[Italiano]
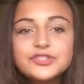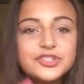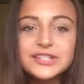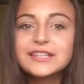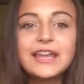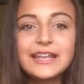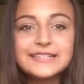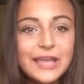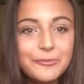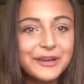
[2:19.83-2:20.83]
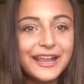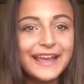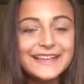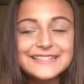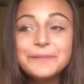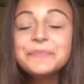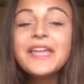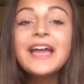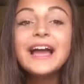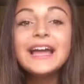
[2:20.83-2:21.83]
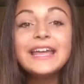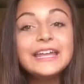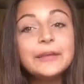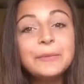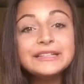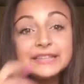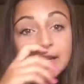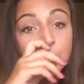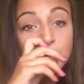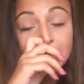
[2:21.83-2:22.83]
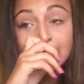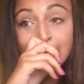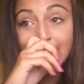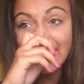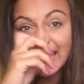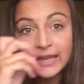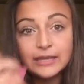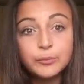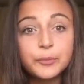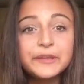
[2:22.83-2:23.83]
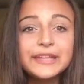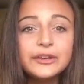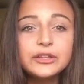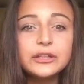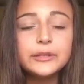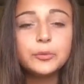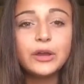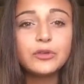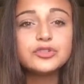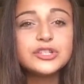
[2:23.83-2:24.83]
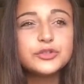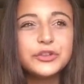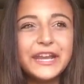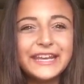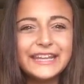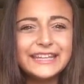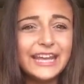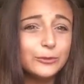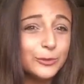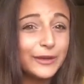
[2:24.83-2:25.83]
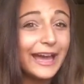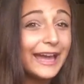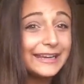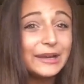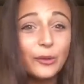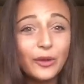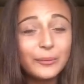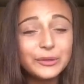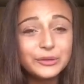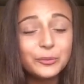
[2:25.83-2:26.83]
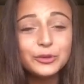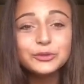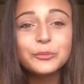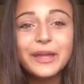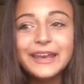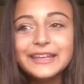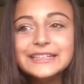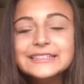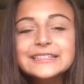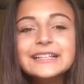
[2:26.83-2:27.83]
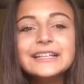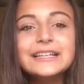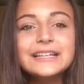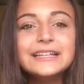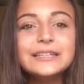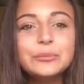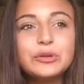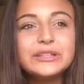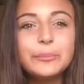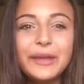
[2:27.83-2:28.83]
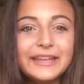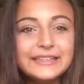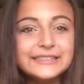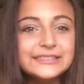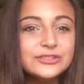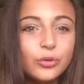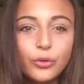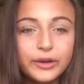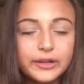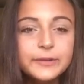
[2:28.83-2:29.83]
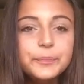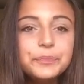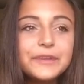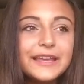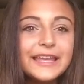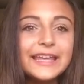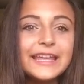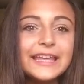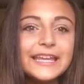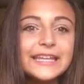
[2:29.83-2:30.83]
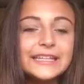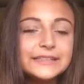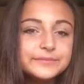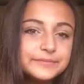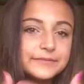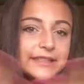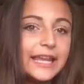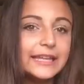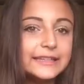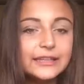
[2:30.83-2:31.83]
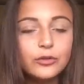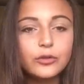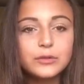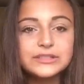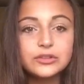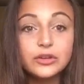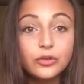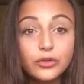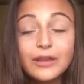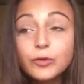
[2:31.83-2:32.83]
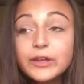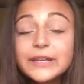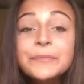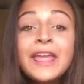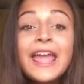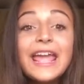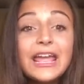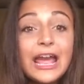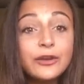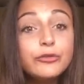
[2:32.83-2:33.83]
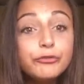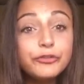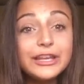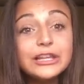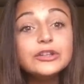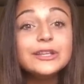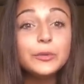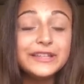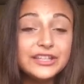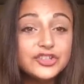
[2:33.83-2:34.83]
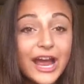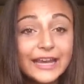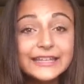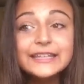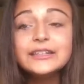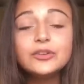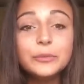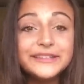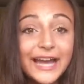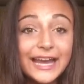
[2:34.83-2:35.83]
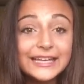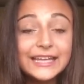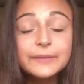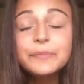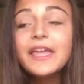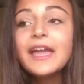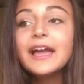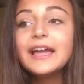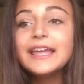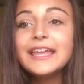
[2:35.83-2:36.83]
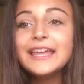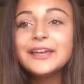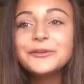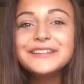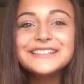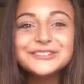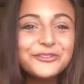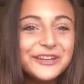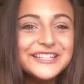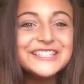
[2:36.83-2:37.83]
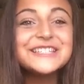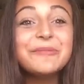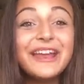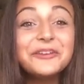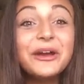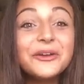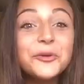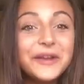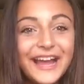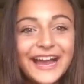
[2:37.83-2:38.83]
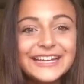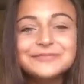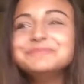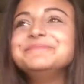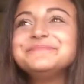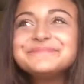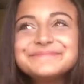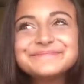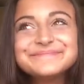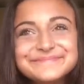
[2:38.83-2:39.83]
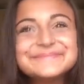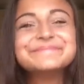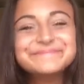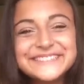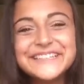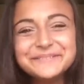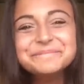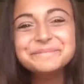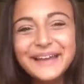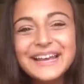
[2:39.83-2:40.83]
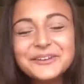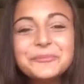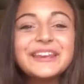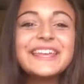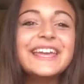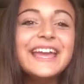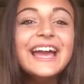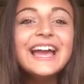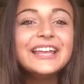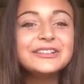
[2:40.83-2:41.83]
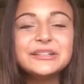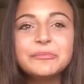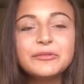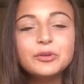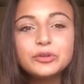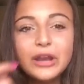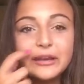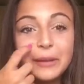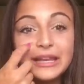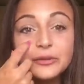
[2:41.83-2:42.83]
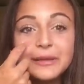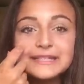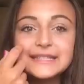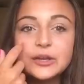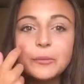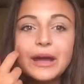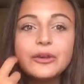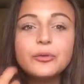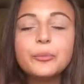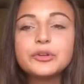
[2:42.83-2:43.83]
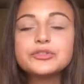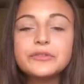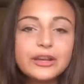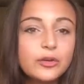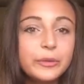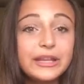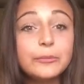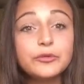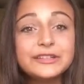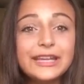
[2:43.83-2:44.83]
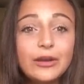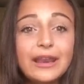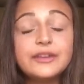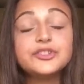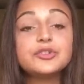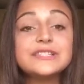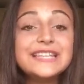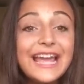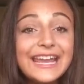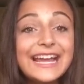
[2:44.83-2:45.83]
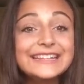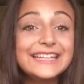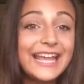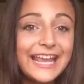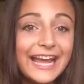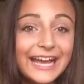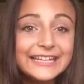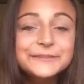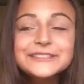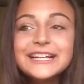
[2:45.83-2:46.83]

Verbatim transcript: ci sarà sempre a casa e mentre lui è il proprietario di tipo una concessionaria di autocarri non ho capito molto bene eh, tipo The Pete Store e mm, niente, loro, questi sono i loro lavori e hanno un figlio di 15 anni di nome Tyler e quindi sono felicissime, hanno anche un cane. Sì, bello perché io ho sempre voluto un animale domestico ma non posso averlo perché mio fratello è allergico sia ai gatti che ai cani